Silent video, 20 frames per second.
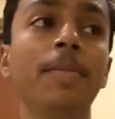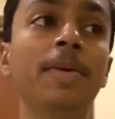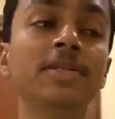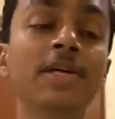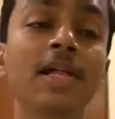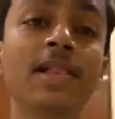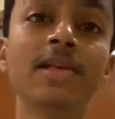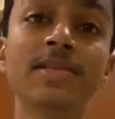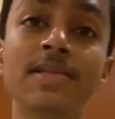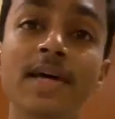अभी
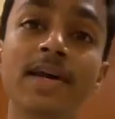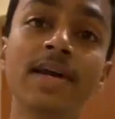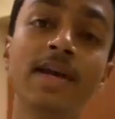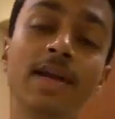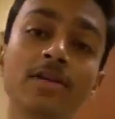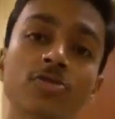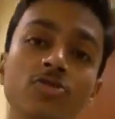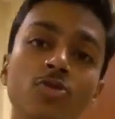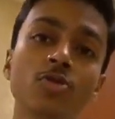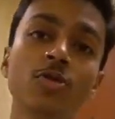जल्दी से
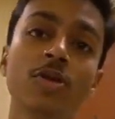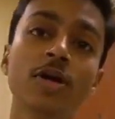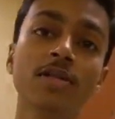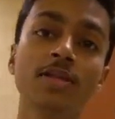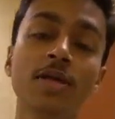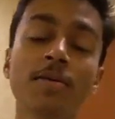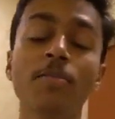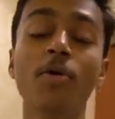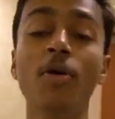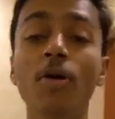एडिटिंग शुरू
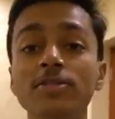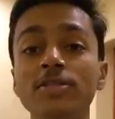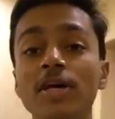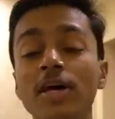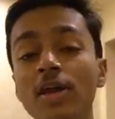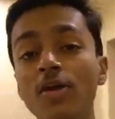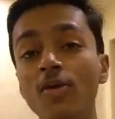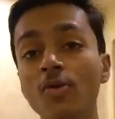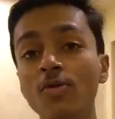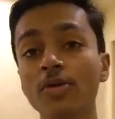करते हैं बहुत
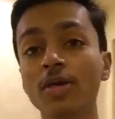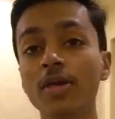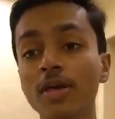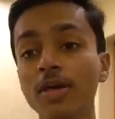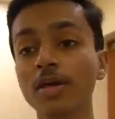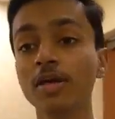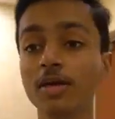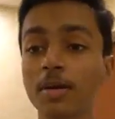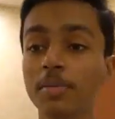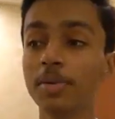सारे लोग
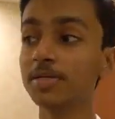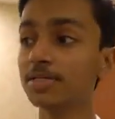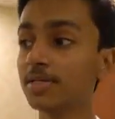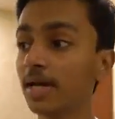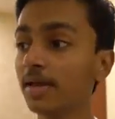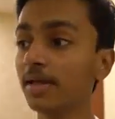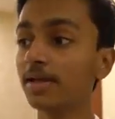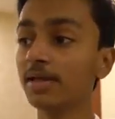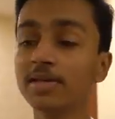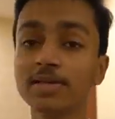की कमेंट्स
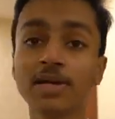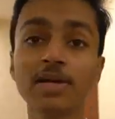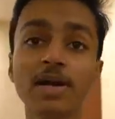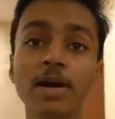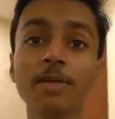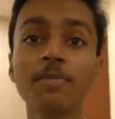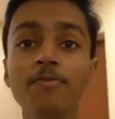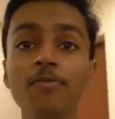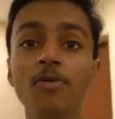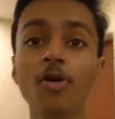आ रहे हैं कि
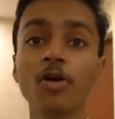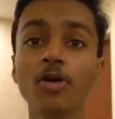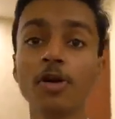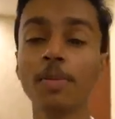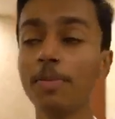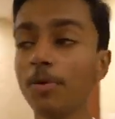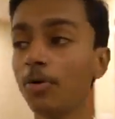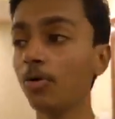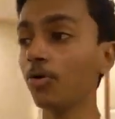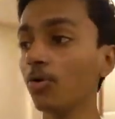कब व्लॉग
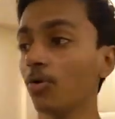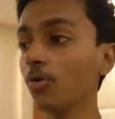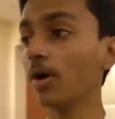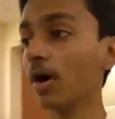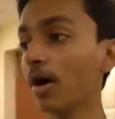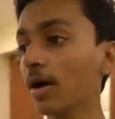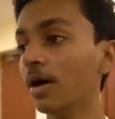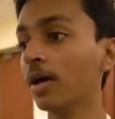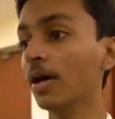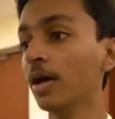अपलोड
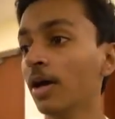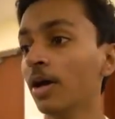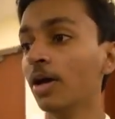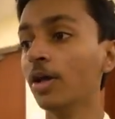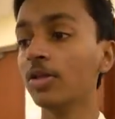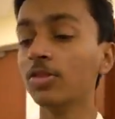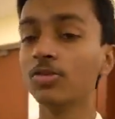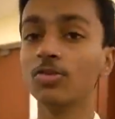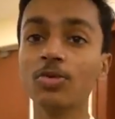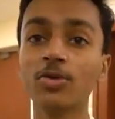होगा
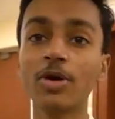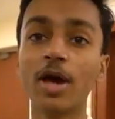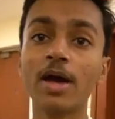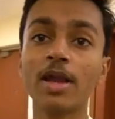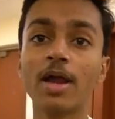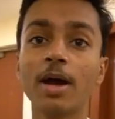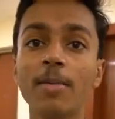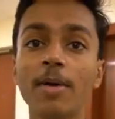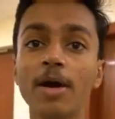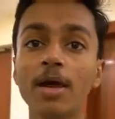तो
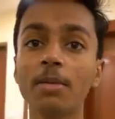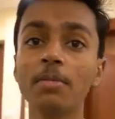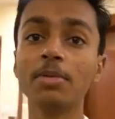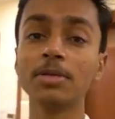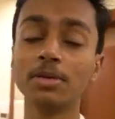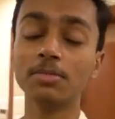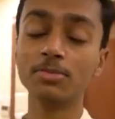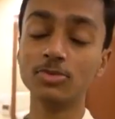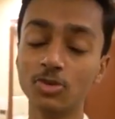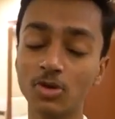यार हमारे
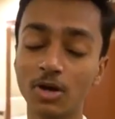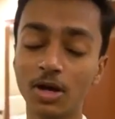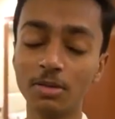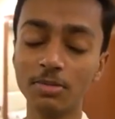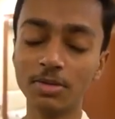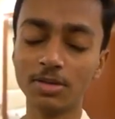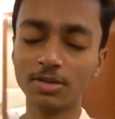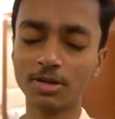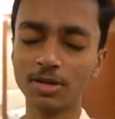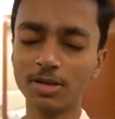भी समझो
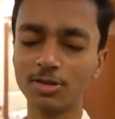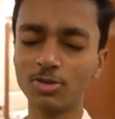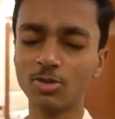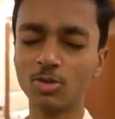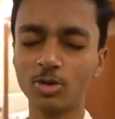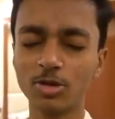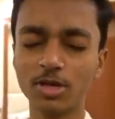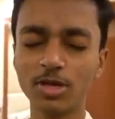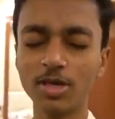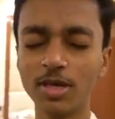हम इतने
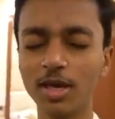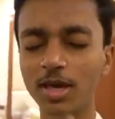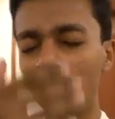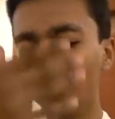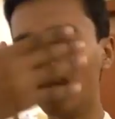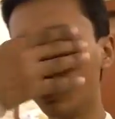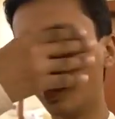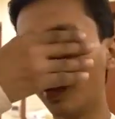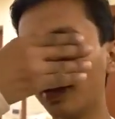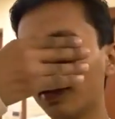दुखी
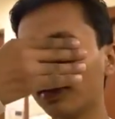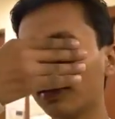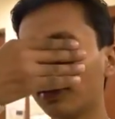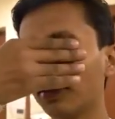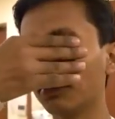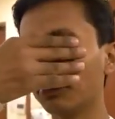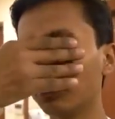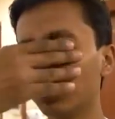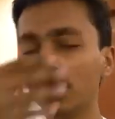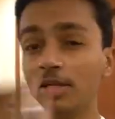हैं यार
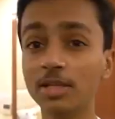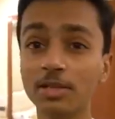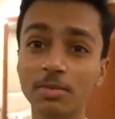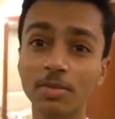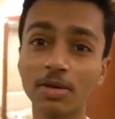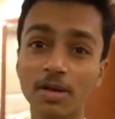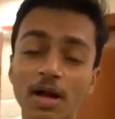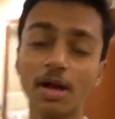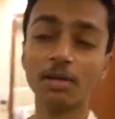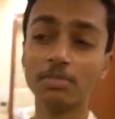इतने नींद
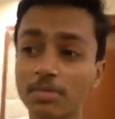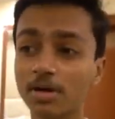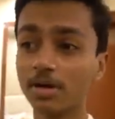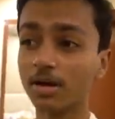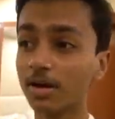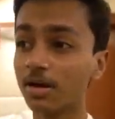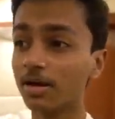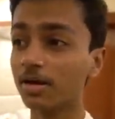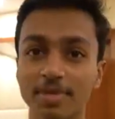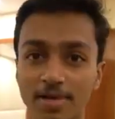में काम
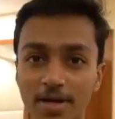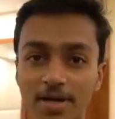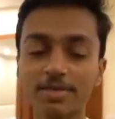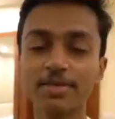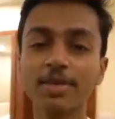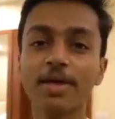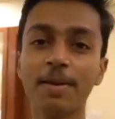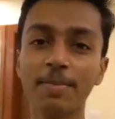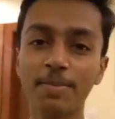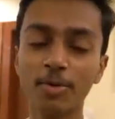कर रहे हैं
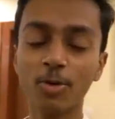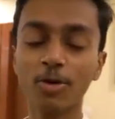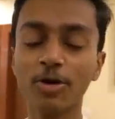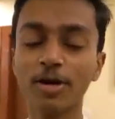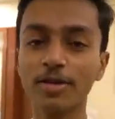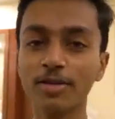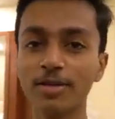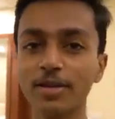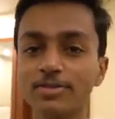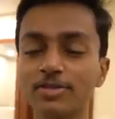करते हैं अपलोड
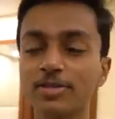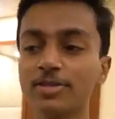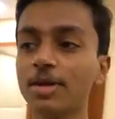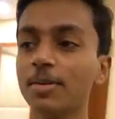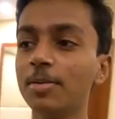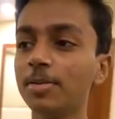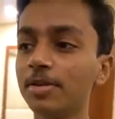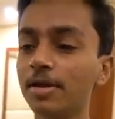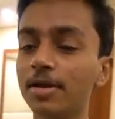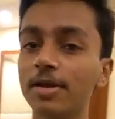करते हैं
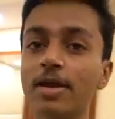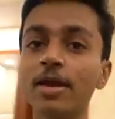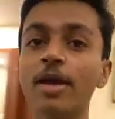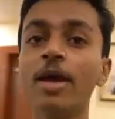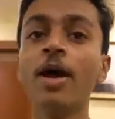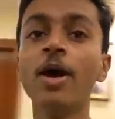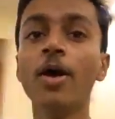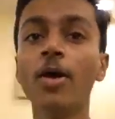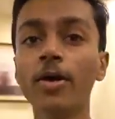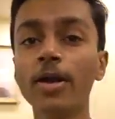चिंता मत करिए
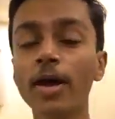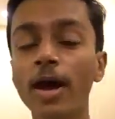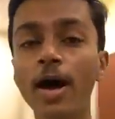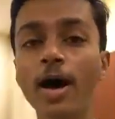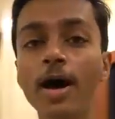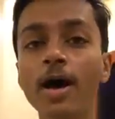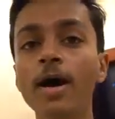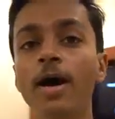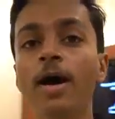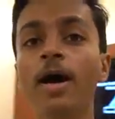और
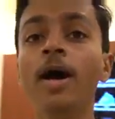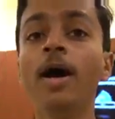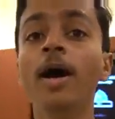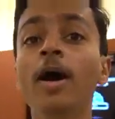हाँ